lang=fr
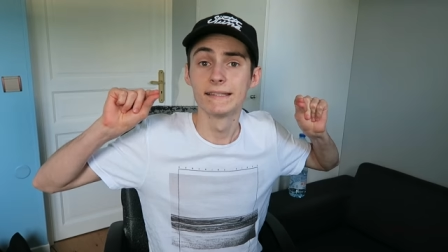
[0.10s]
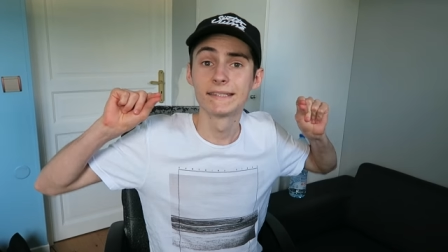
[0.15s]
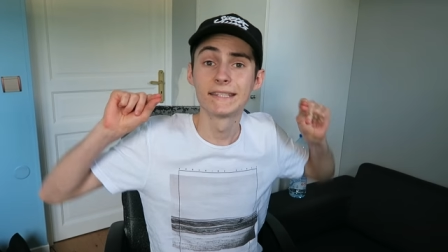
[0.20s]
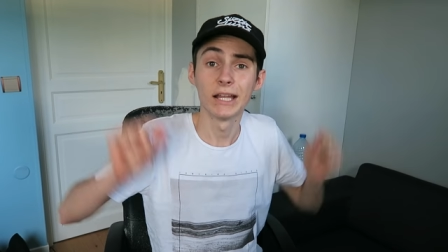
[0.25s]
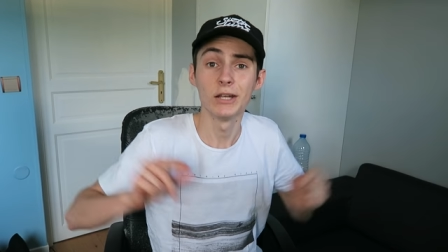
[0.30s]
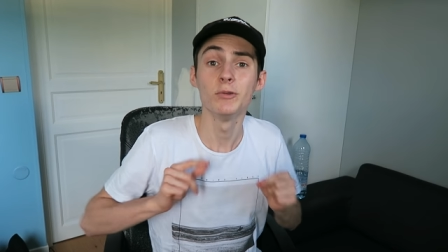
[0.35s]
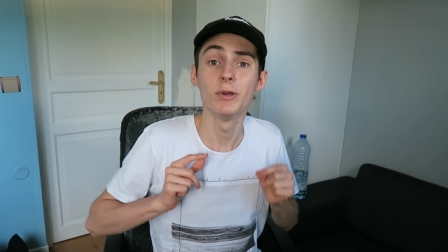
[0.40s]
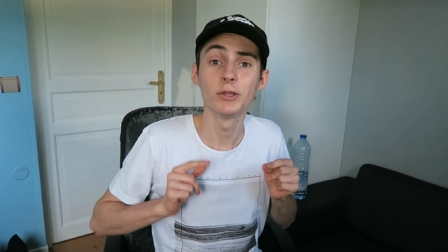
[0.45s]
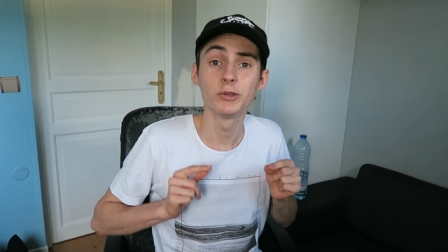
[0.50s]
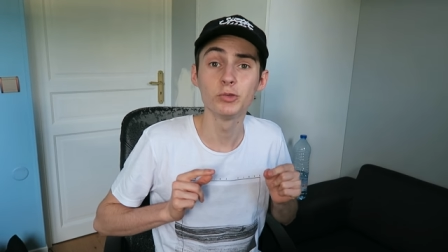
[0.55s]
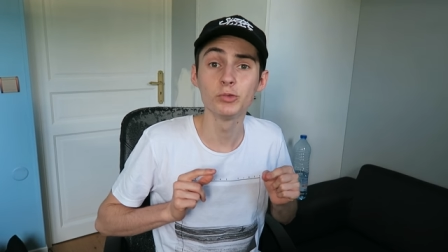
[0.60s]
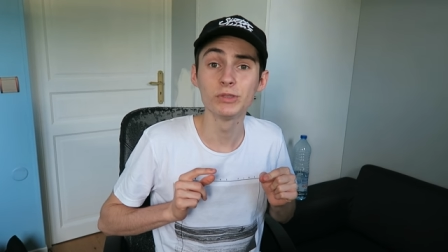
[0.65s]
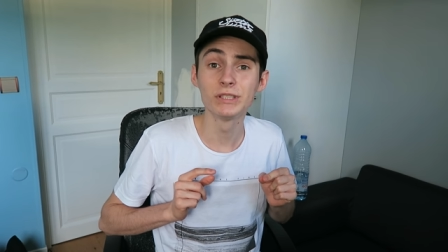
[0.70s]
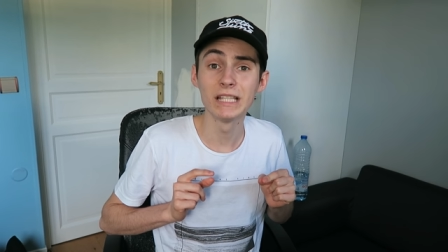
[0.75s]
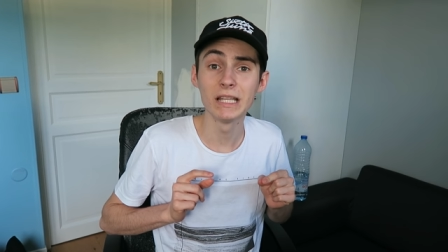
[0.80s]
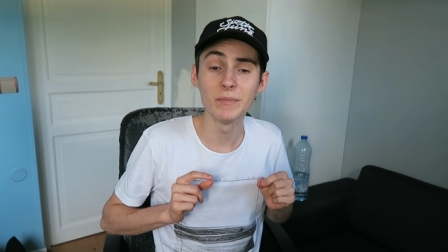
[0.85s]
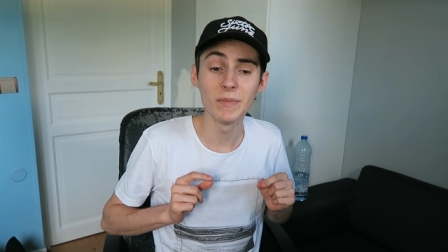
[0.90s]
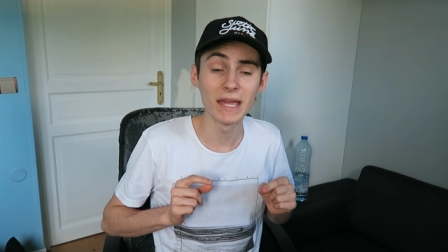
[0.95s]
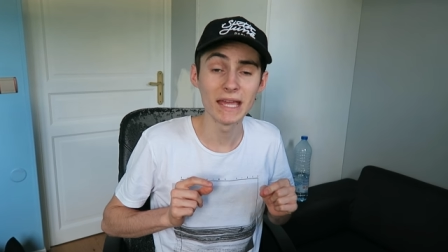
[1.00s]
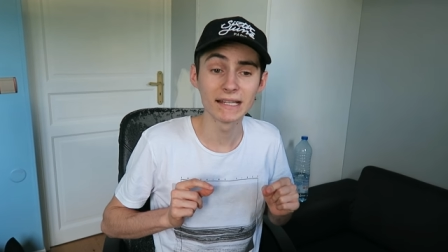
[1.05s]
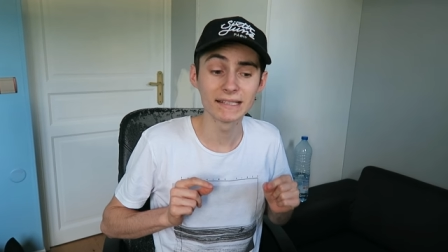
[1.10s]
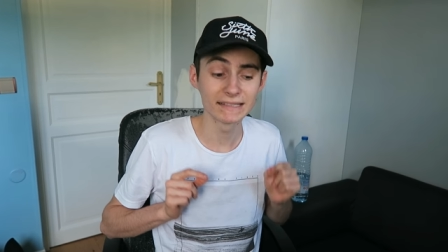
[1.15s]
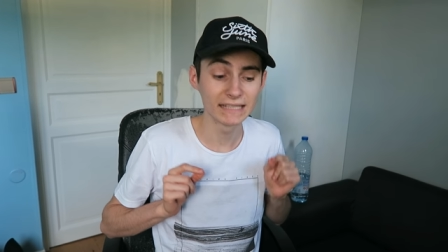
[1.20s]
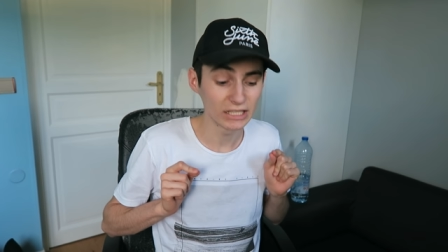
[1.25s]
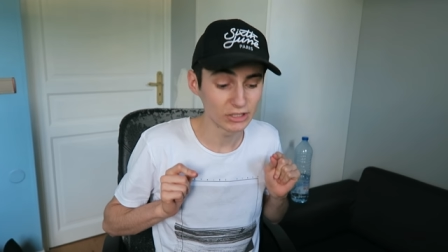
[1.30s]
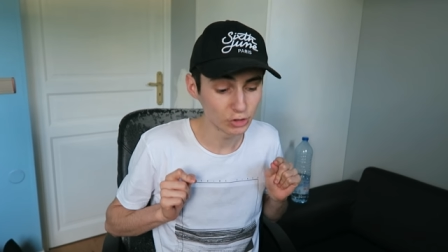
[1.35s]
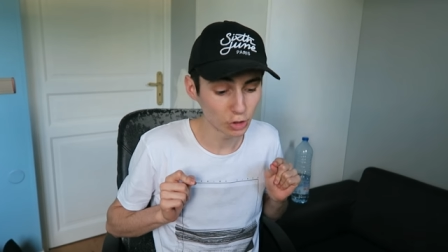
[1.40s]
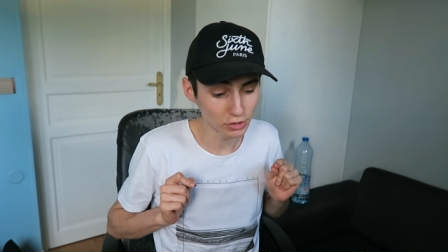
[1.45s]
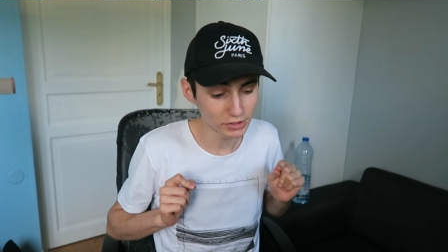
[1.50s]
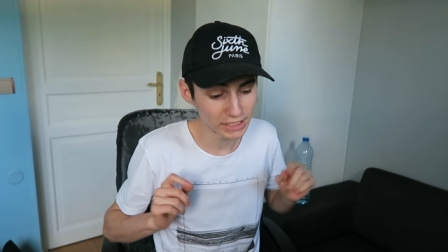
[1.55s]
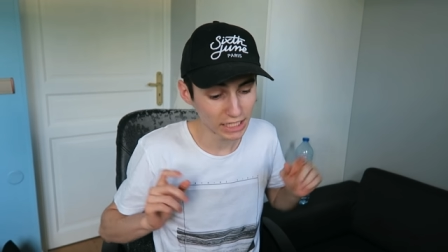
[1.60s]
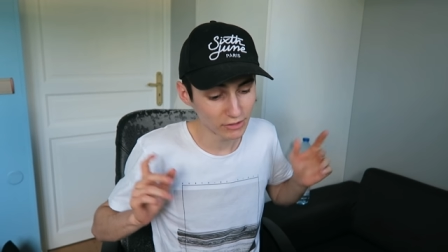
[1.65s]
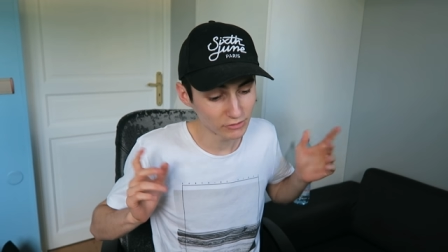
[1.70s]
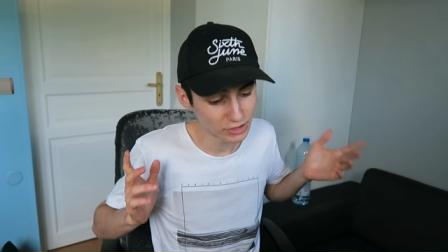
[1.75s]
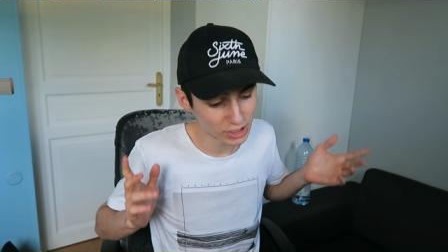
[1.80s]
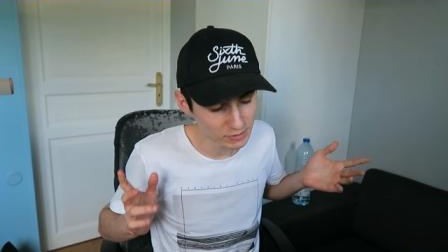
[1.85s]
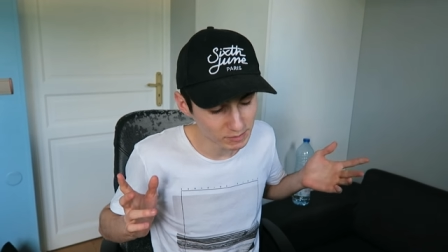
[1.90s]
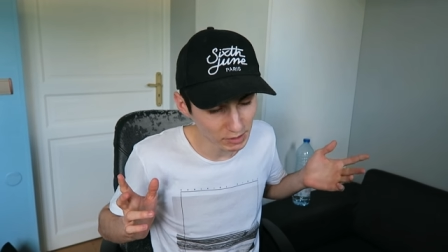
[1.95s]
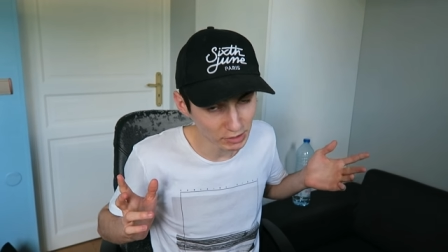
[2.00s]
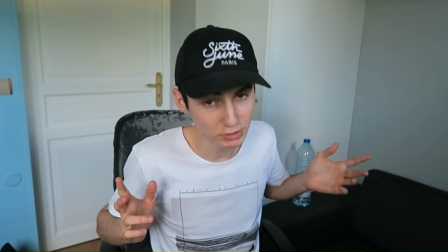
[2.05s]
Salut à tous les mecs, c'est
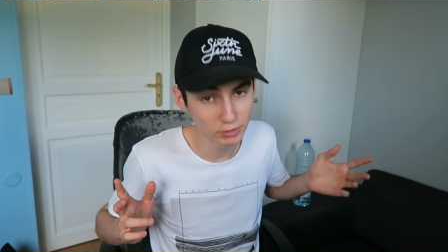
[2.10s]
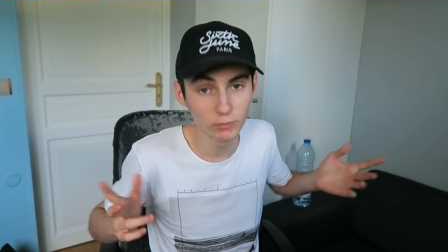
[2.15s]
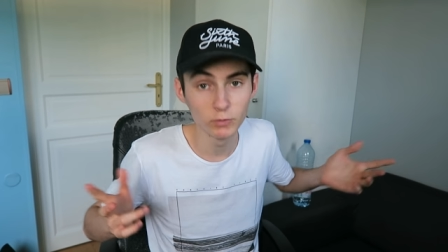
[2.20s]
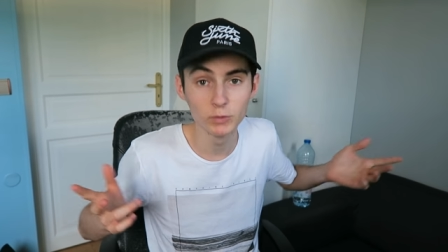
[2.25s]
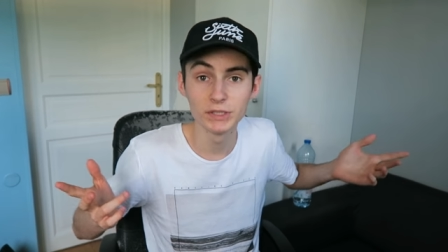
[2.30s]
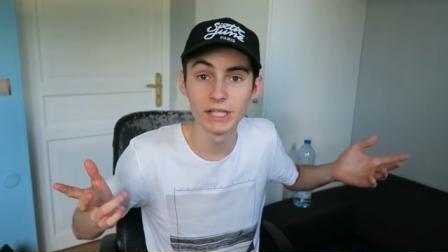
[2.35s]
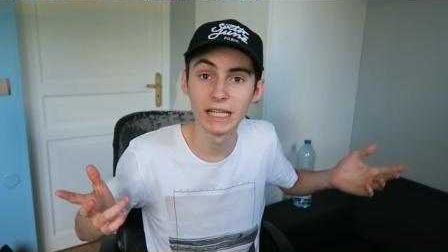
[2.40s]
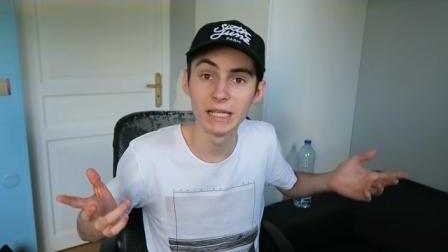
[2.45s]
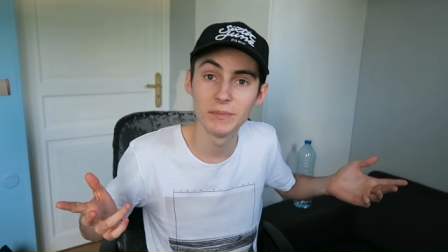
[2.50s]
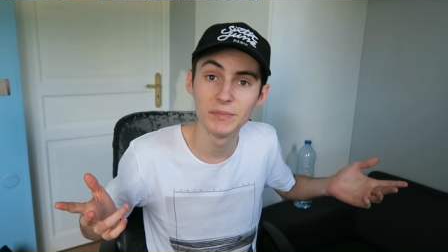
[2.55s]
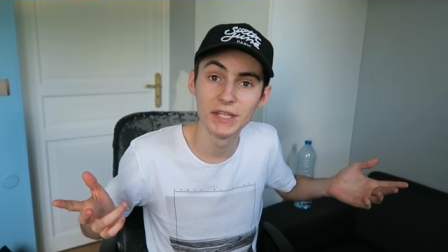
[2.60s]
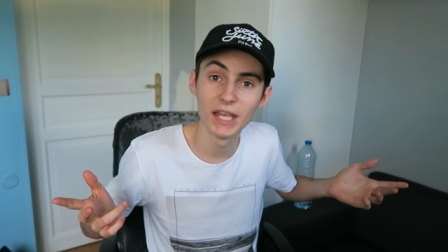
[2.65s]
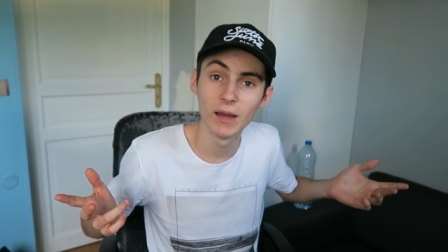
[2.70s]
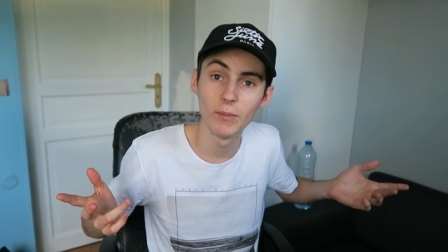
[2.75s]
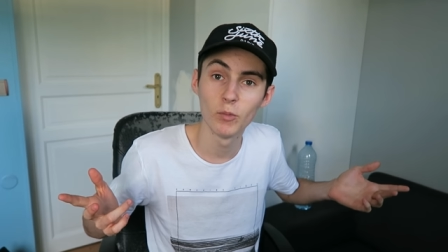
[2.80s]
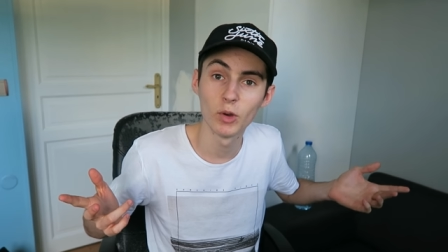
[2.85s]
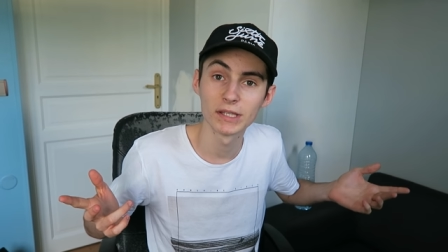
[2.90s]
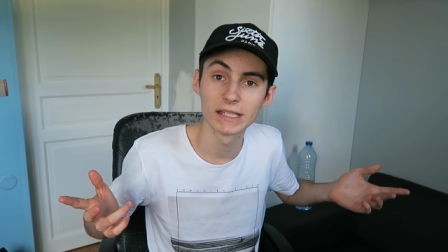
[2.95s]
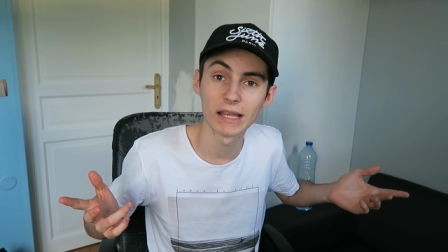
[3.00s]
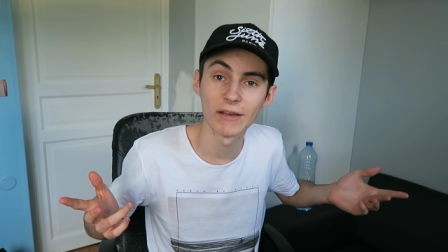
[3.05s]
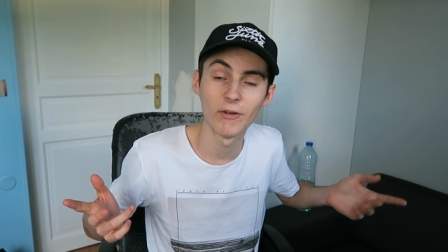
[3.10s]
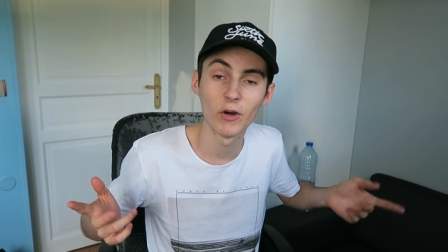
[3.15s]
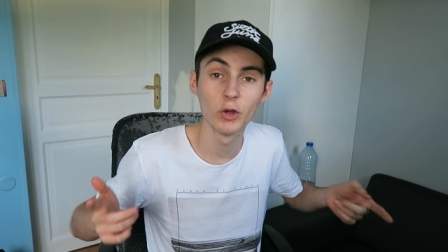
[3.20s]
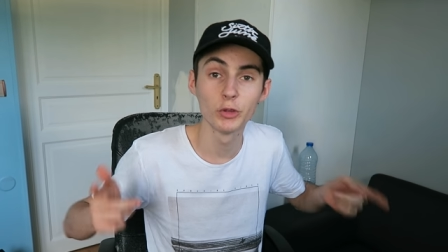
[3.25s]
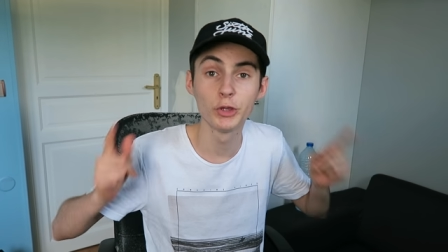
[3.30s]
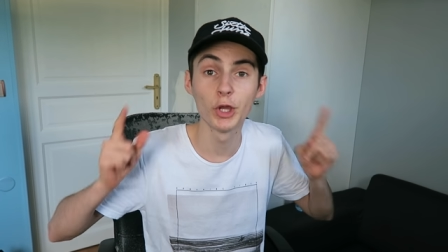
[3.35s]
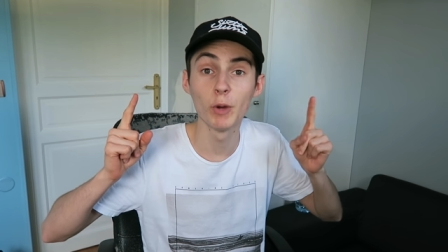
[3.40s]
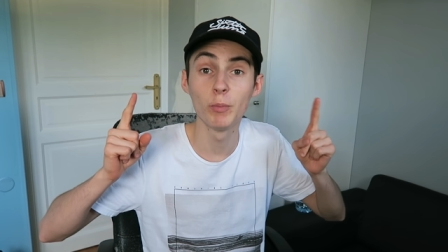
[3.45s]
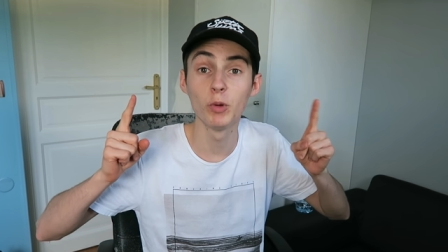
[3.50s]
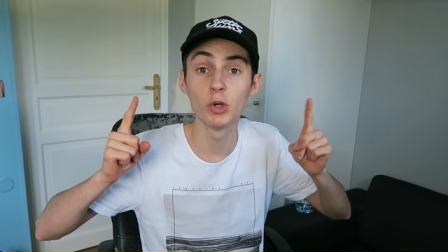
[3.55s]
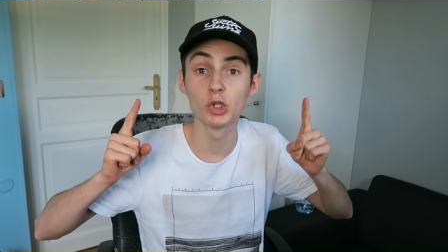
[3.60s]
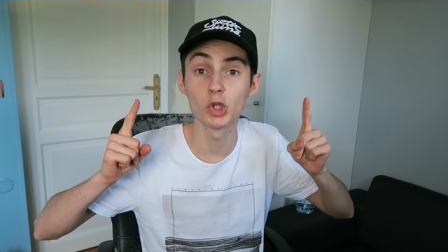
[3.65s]
Jorkav, j'espère que vous allez bien, moi ça va au top.